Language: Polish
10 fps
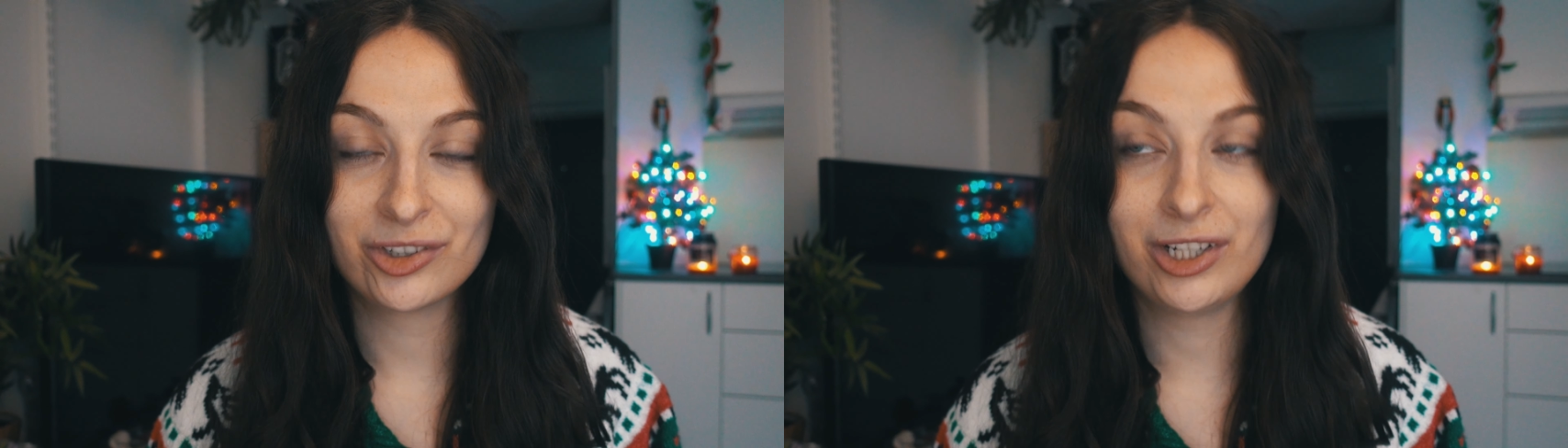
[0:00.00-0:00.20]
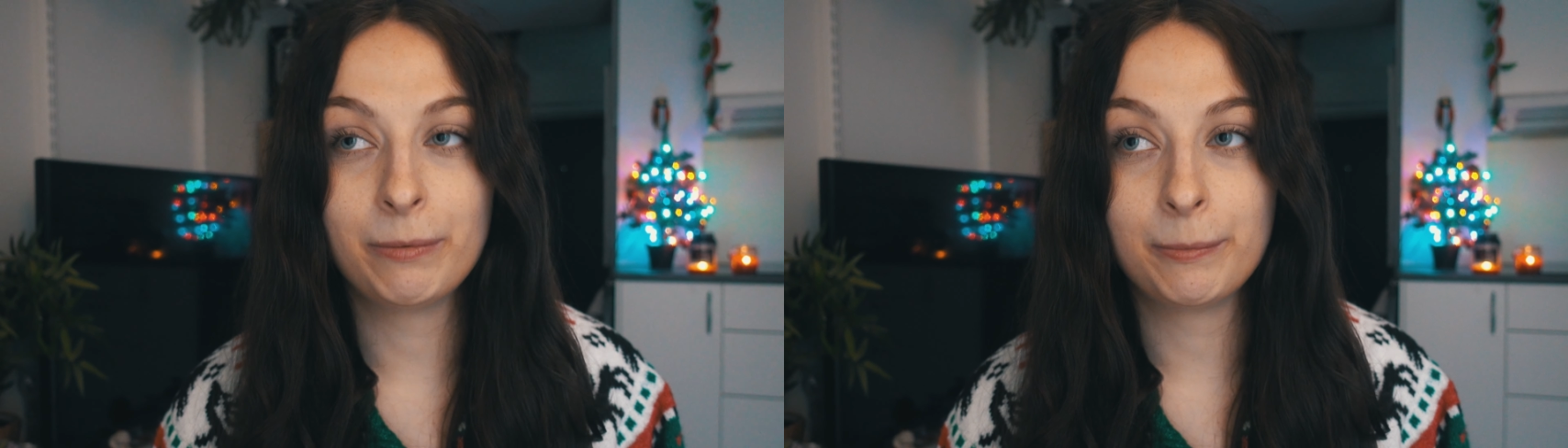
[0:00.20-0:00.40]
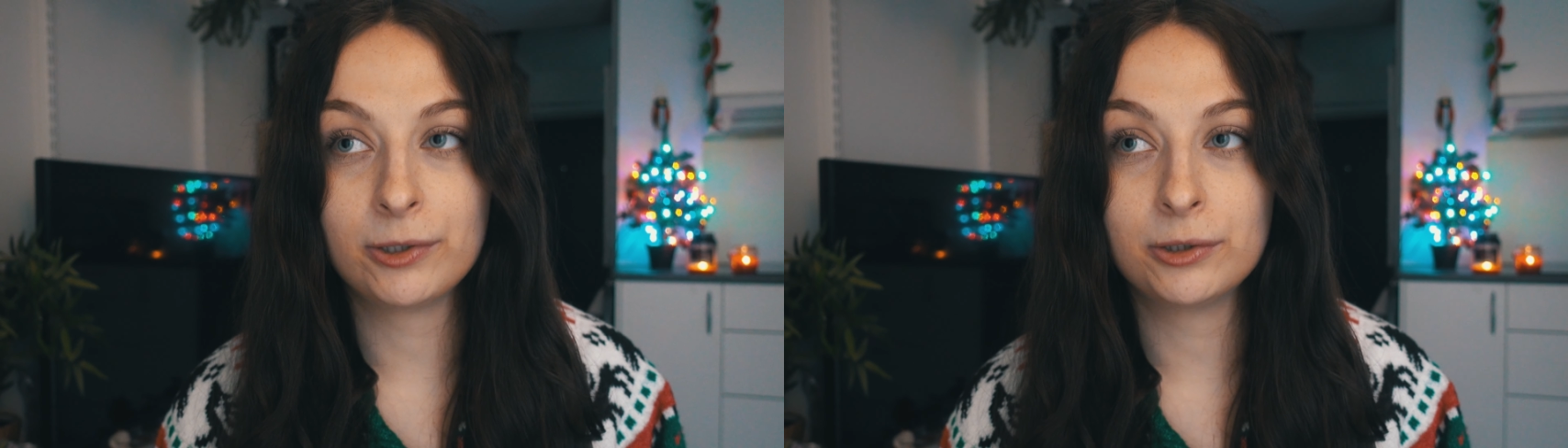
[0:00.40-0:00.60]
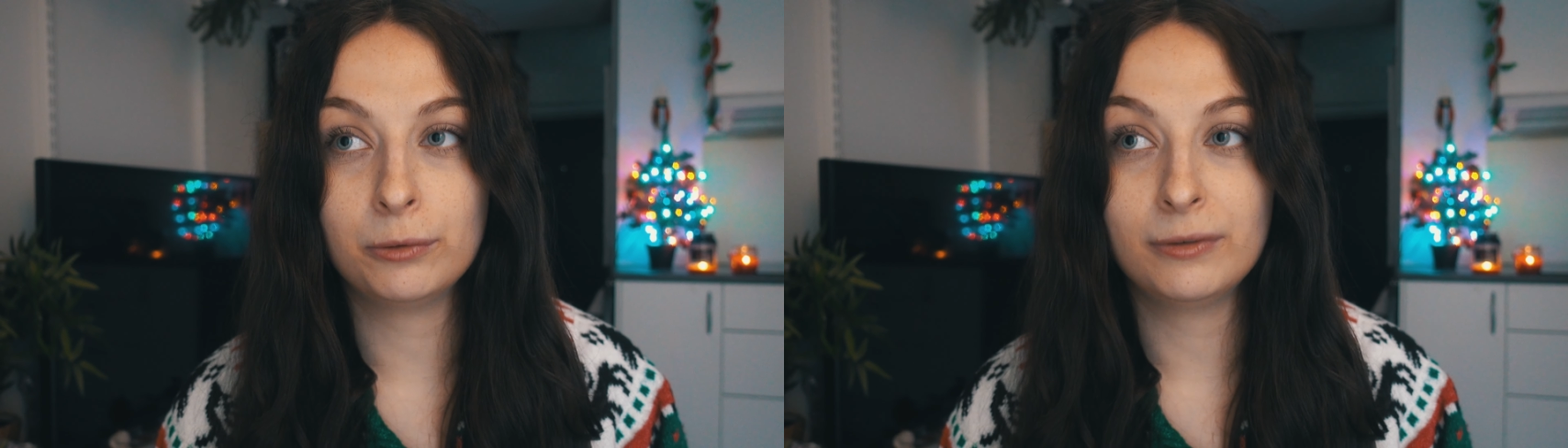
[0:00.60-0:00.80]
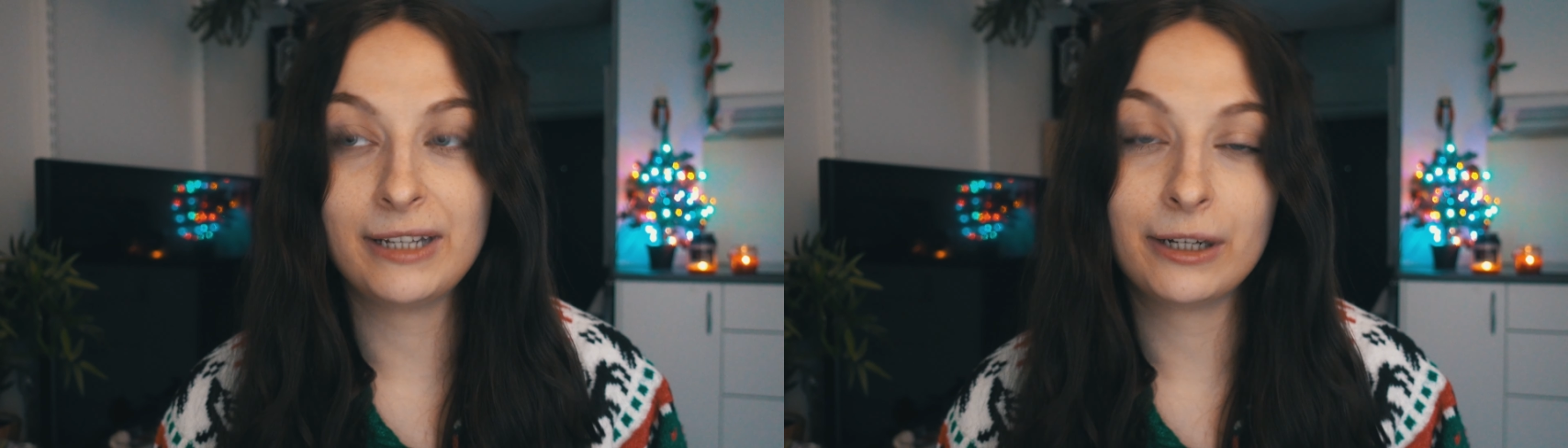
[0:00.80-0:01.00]
czyli po
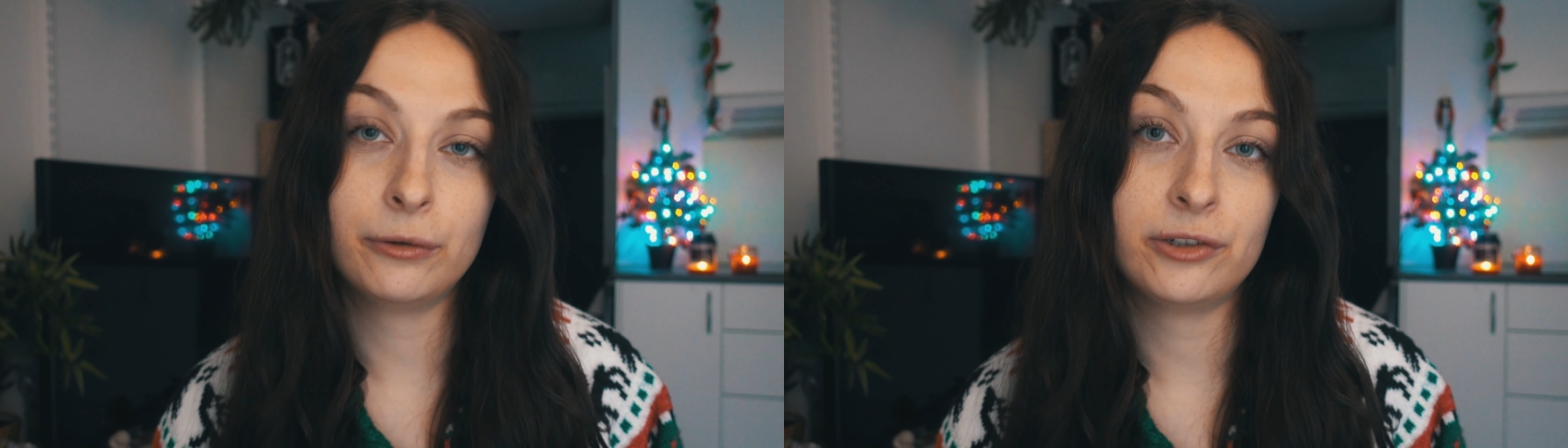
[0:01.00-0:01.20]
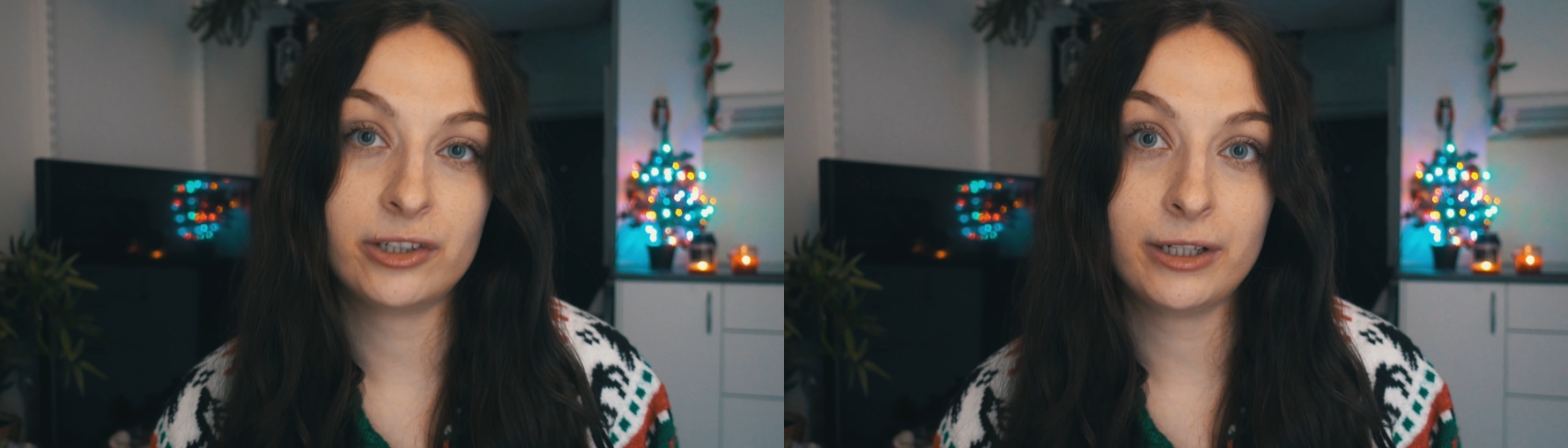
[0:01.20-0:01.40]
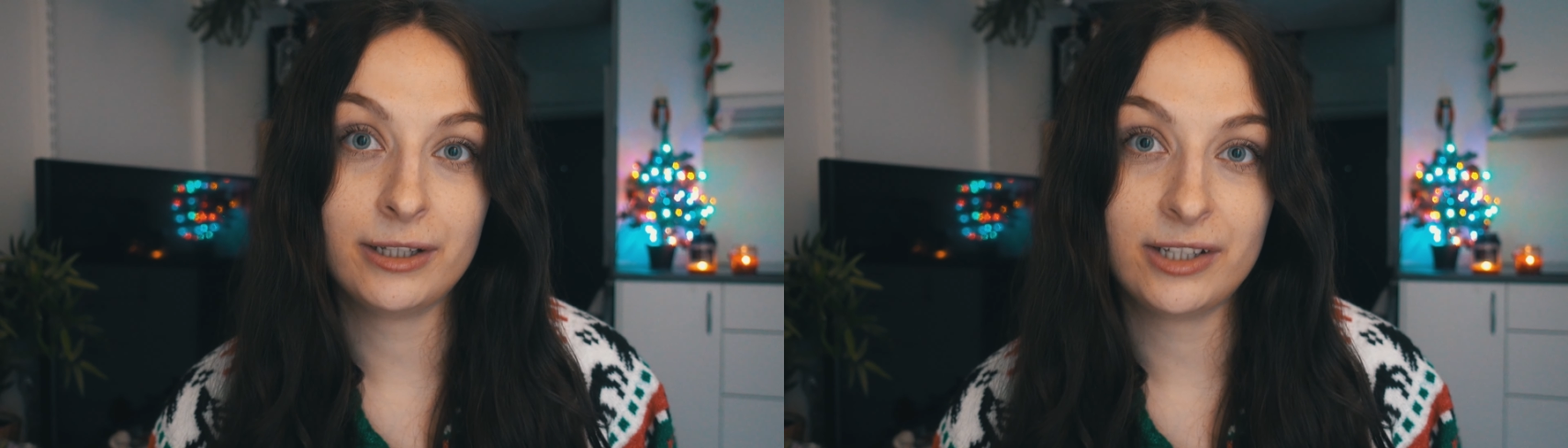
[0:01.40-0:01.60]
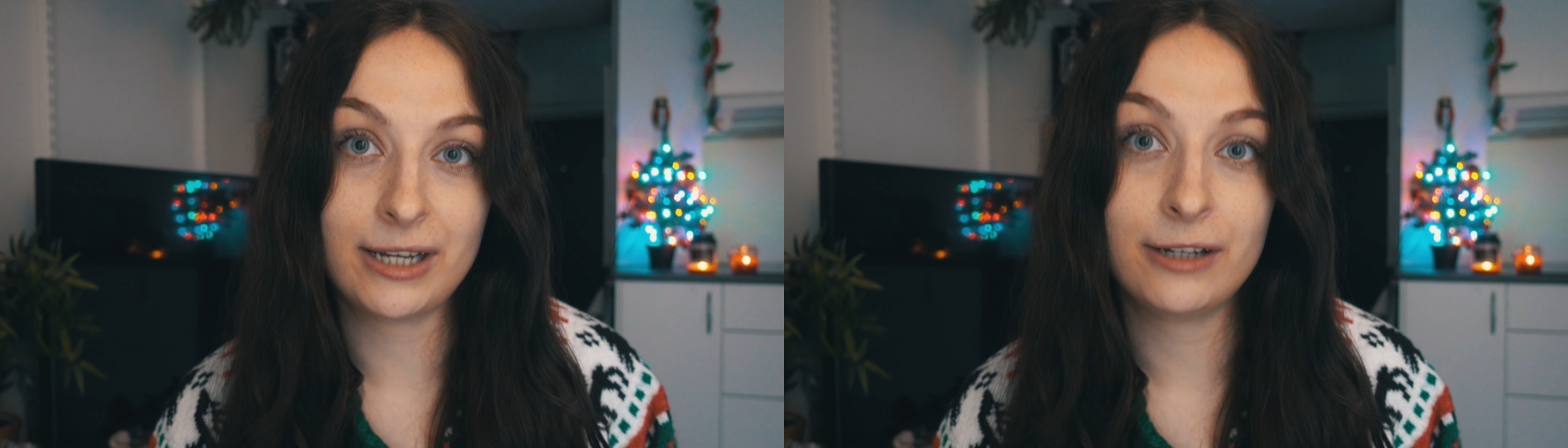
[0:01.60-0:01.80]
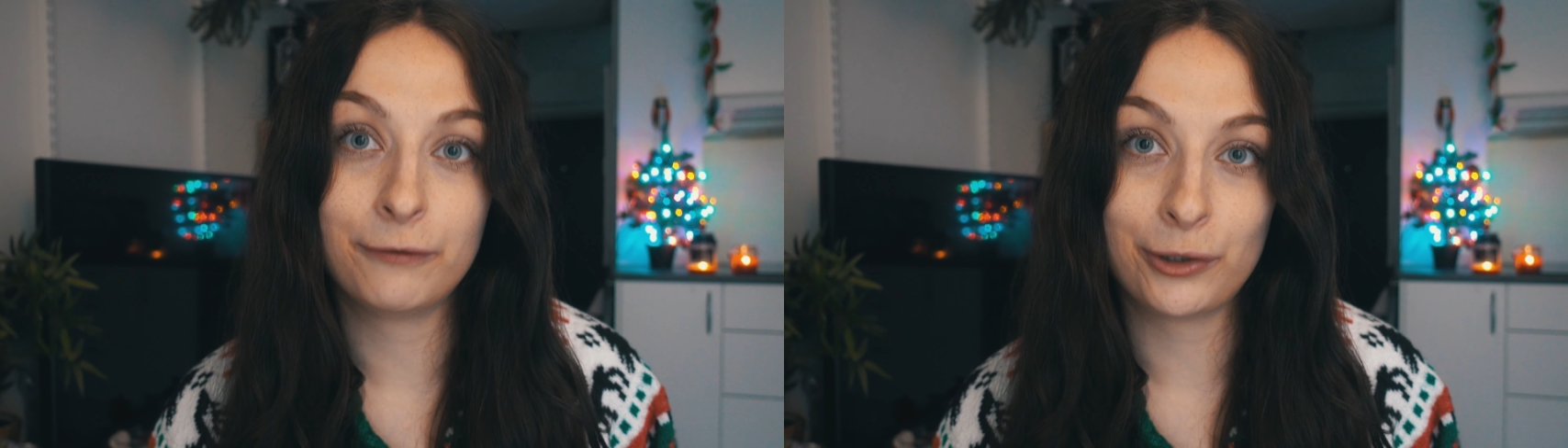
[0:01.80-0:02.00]
prostu najkrótszy
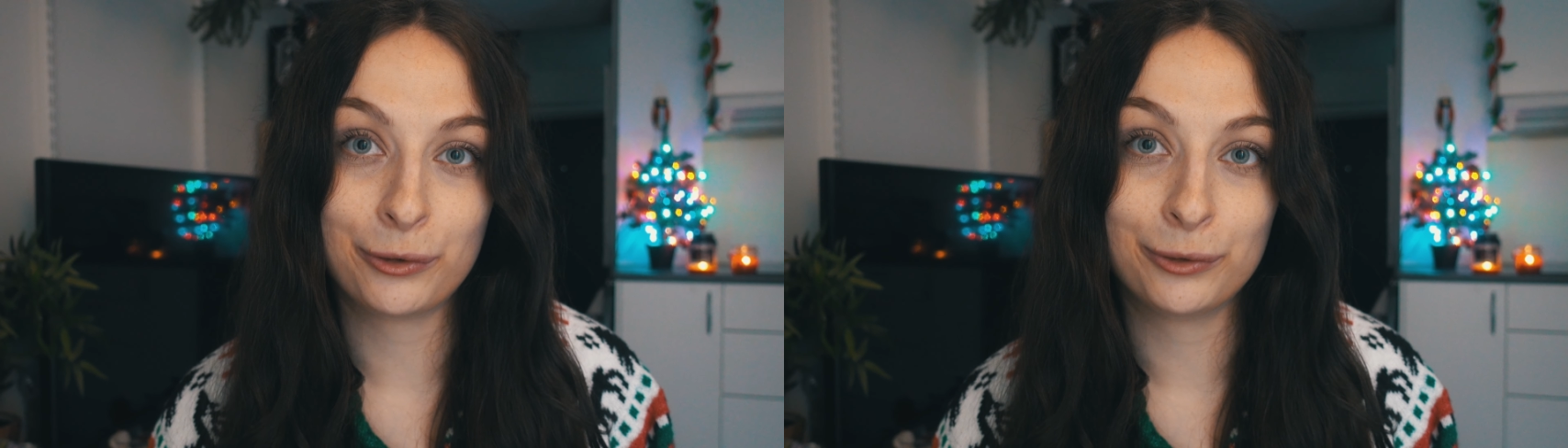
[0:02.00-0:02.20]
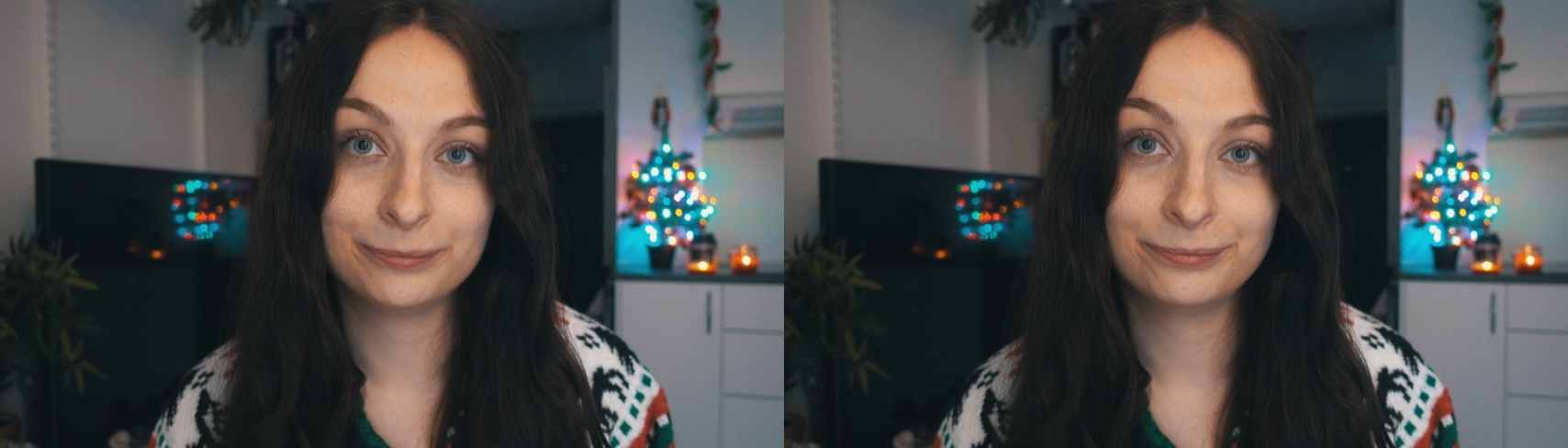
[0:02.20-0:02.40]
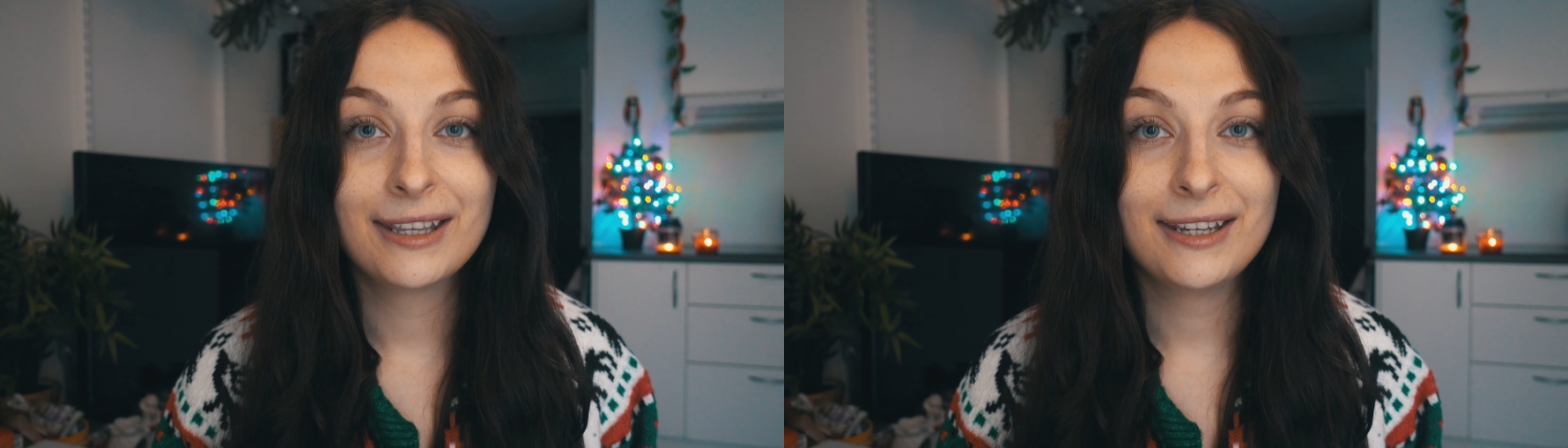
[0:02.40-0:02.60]
dzień w roku.